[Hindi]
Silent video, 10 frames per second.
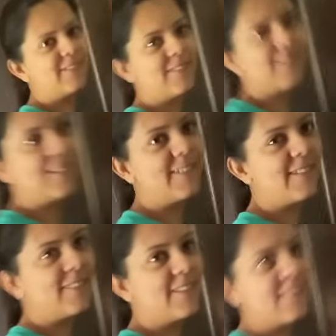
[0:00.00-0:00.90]
था अब सब
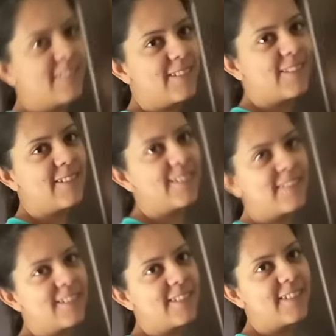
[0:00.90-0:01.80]
अब वीडियो में रिकॉर्डेड
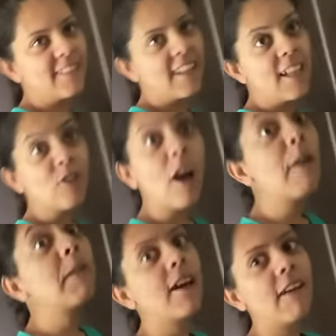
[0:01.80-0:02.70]
है कल जब
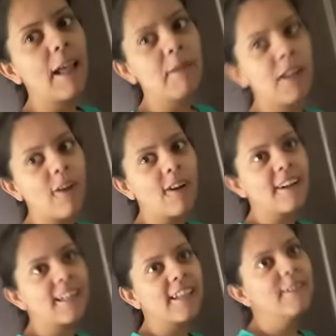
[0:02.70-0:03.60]
खुद के मुंह नहीं नहीं
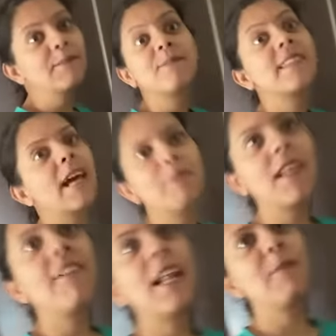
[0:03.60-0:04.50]
अपना वाला नहीं आप